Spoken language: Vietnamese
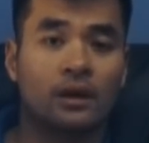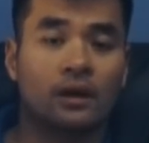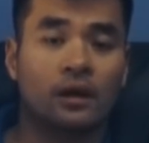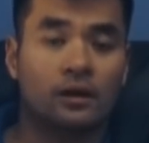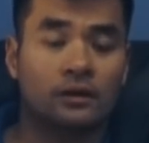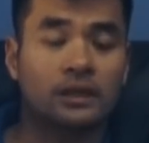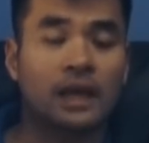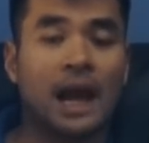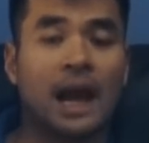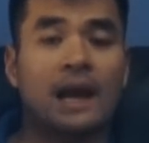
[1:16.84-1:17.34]

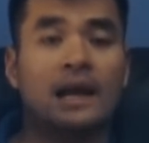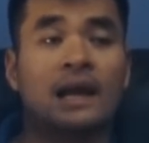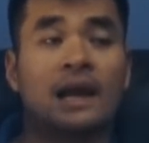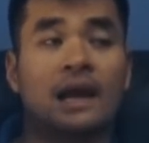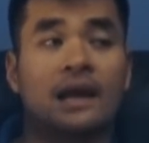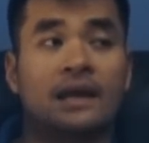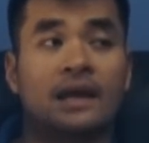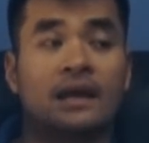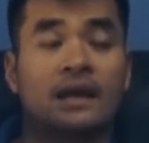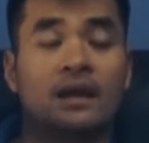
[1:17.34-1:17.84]
có thể
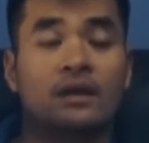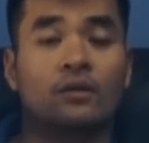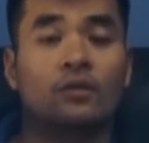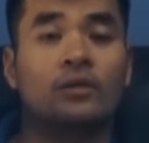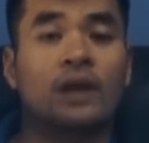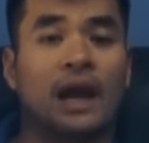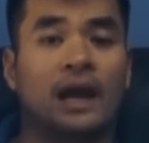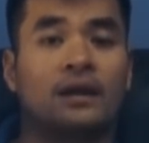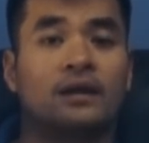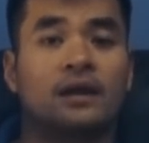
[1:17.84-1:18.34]
là gia đình của
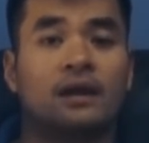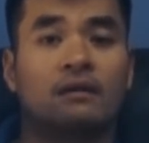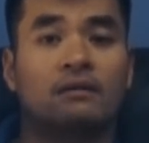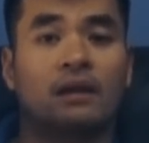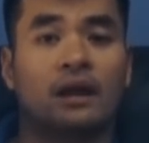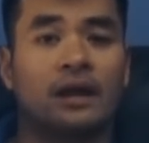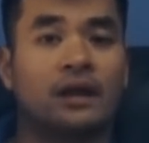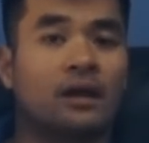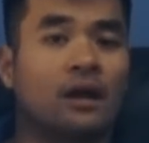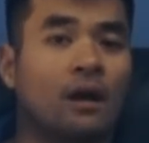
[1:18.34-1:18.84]
nạn nhân
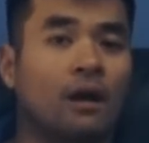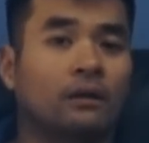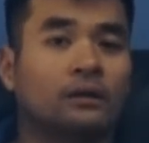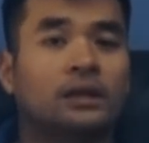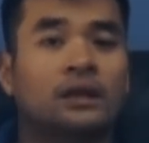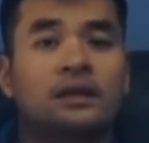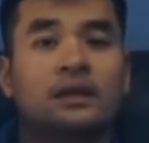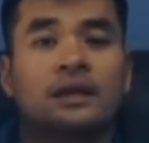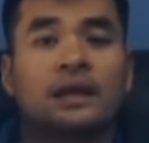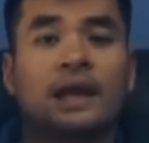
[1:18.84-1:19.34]
này họ
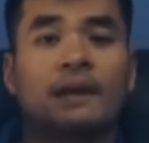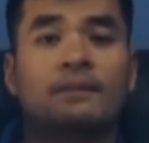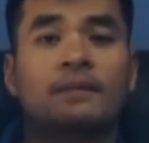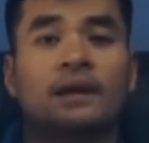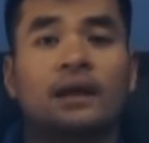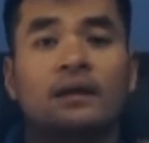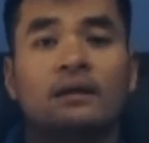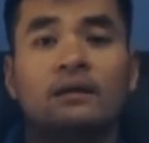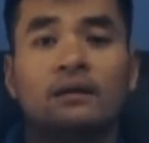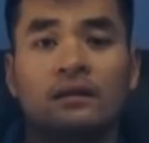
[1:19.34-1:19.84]
thích khép
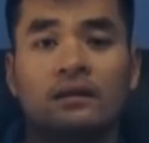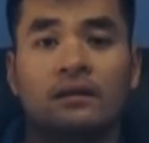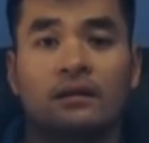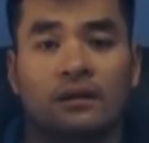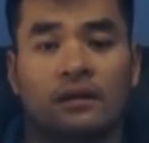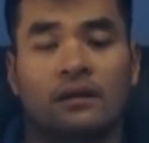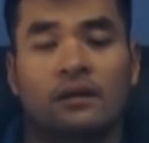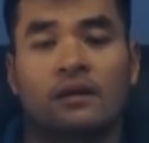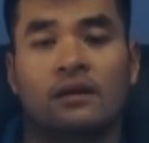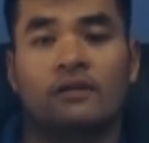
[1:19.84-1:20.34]
kín
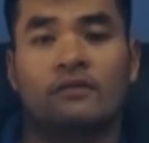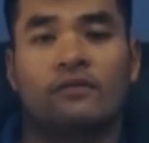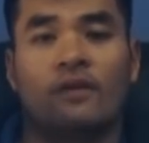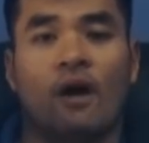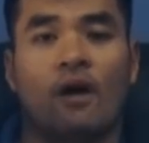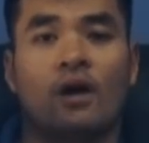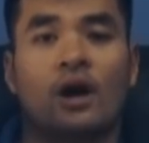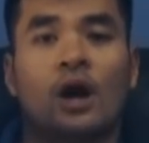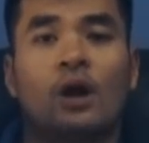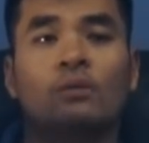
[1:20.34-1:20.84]
và
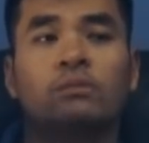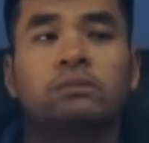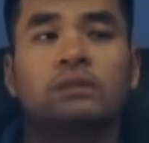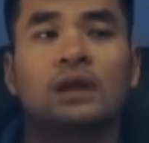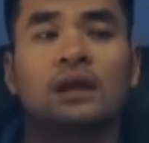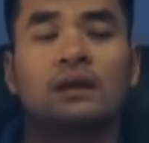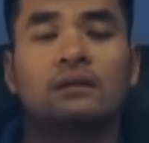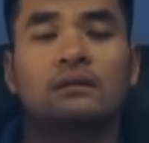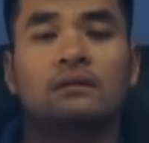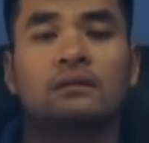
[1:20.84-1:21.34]
họ không
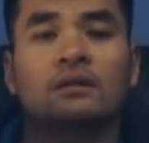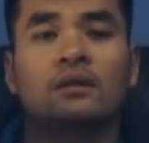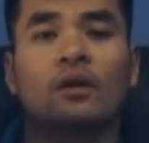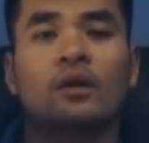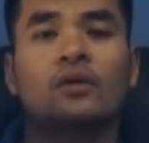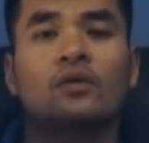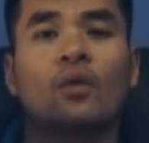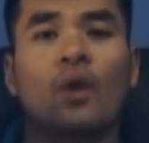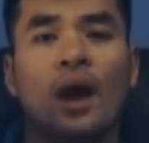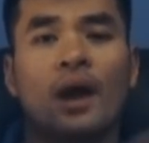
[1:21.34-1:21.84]
thích
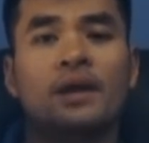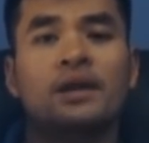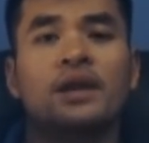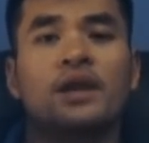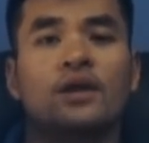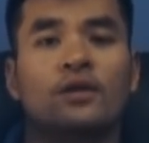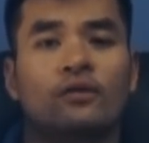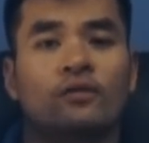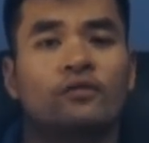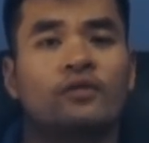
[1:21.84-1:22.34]
nói quá
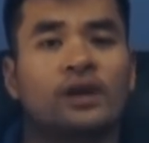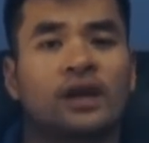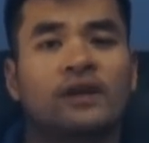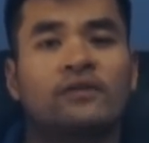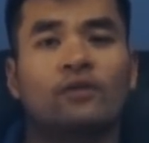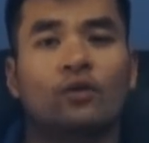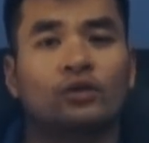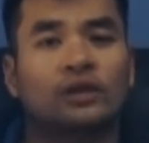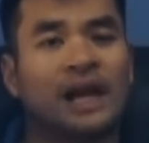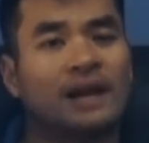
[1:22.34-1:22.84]
nhiều về cái
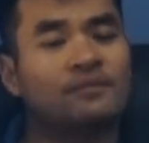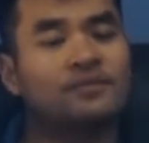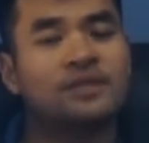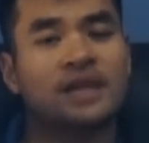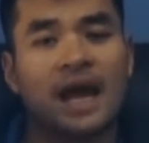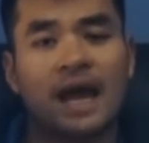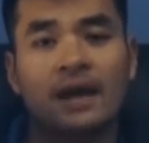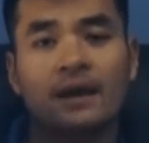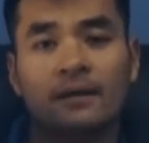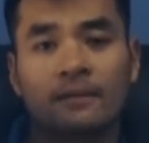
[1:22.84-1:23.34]
vụ thảm
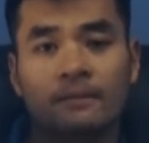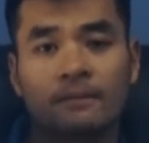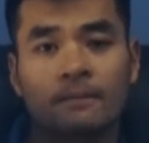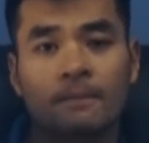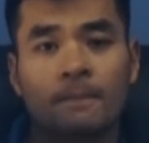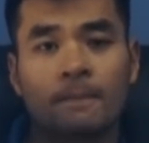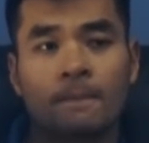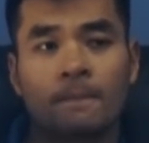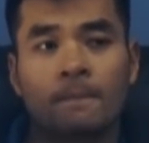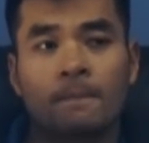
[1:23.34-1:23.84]
sát
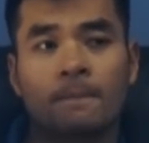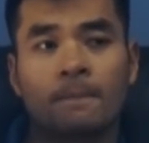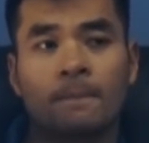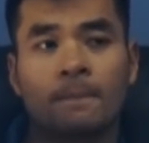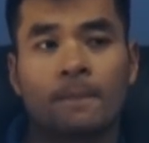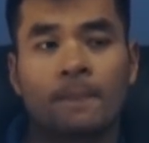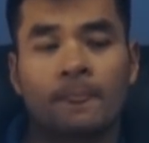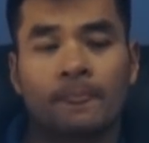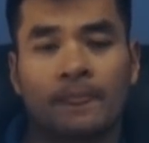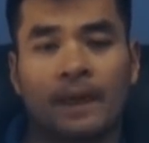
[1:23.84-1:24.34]

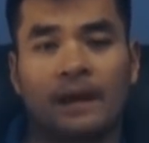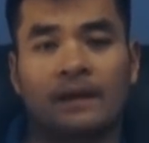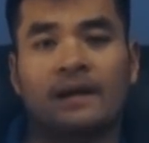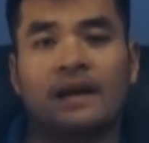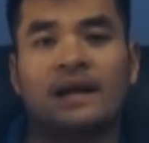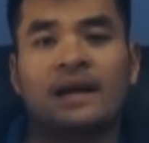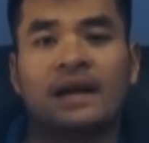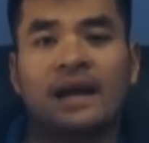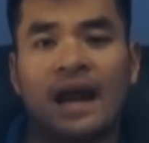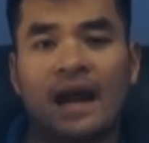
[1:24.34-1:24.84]
thành
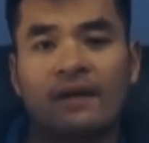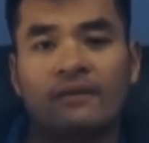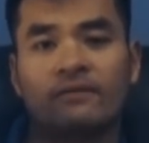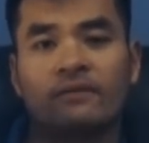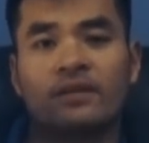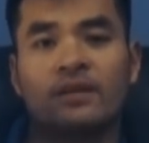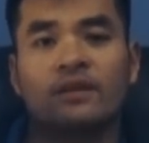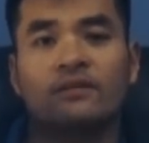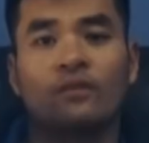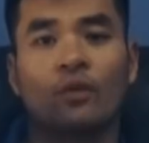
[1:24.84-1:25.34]
ra khác
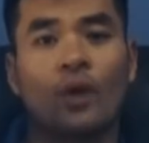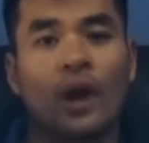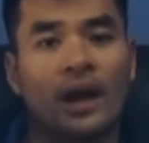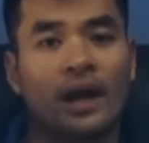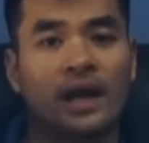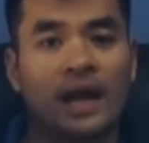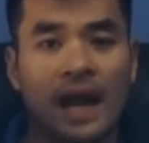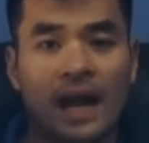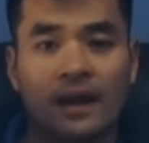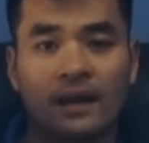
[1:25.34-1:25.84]
với những vụ
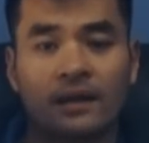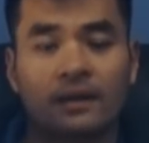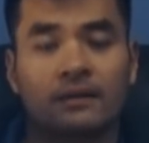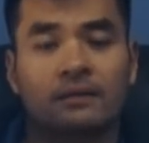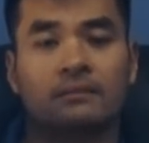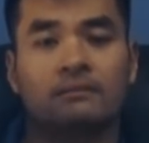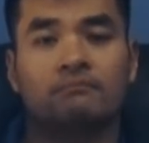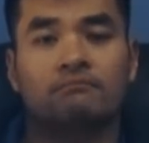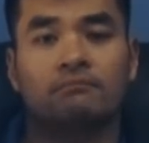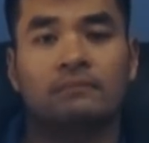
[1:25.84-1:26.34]
án khác á
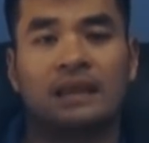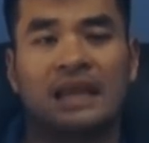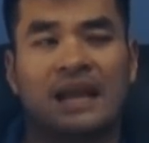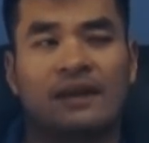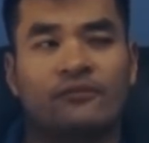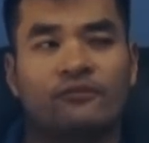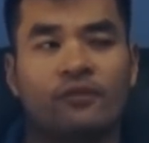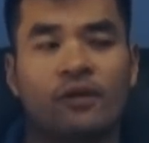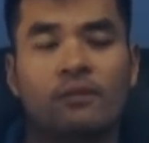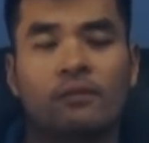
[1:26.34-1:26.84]

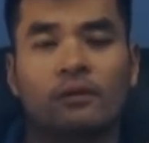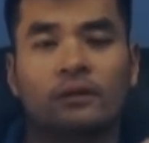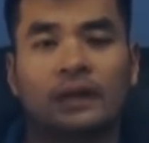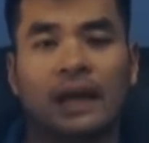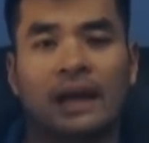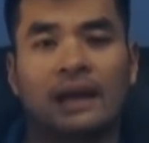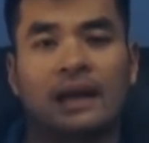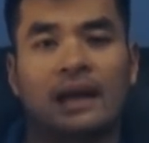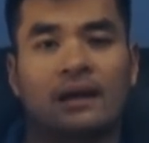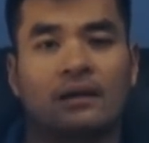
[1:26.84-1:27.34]
là Pháp có
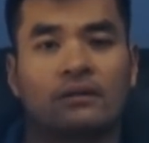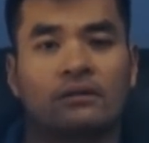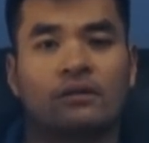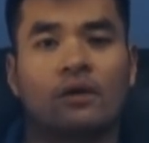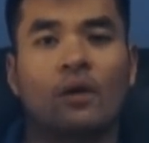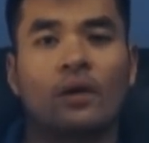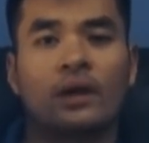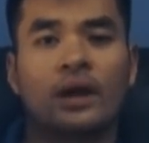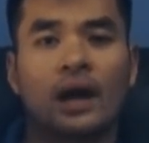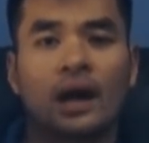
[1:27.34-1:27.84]
thể là
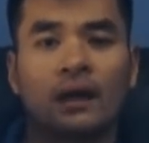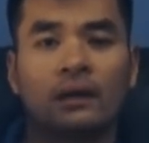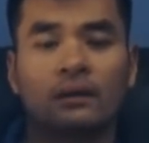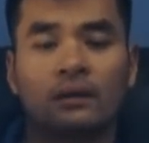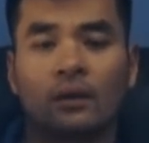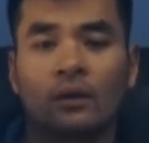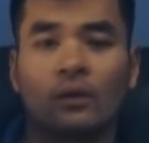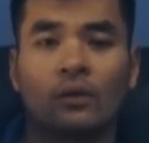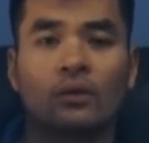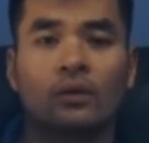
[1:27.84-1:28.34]
coi hết
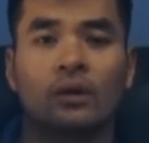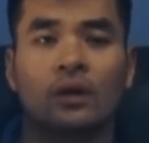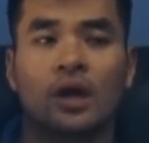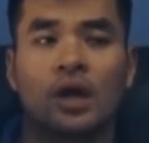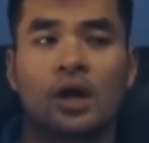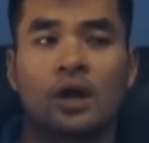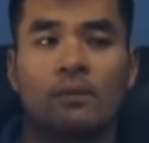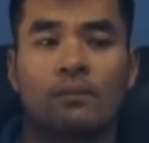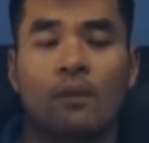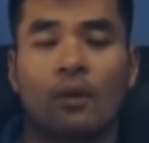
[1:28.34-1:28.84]
luôn
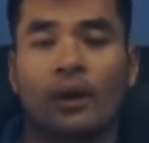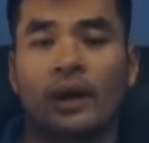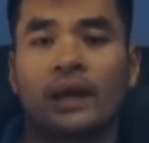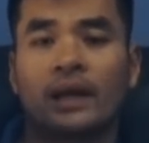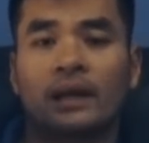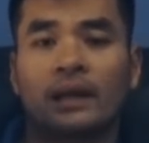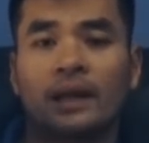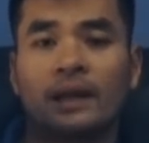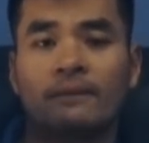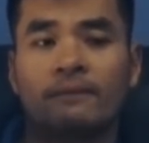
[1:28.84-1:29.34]
một cái
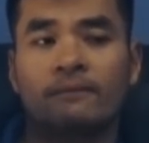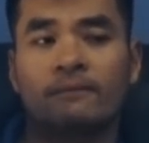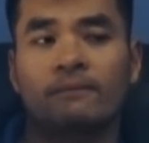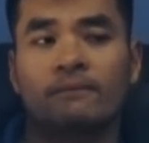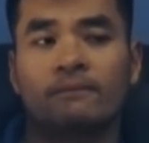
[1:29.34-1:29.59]
clip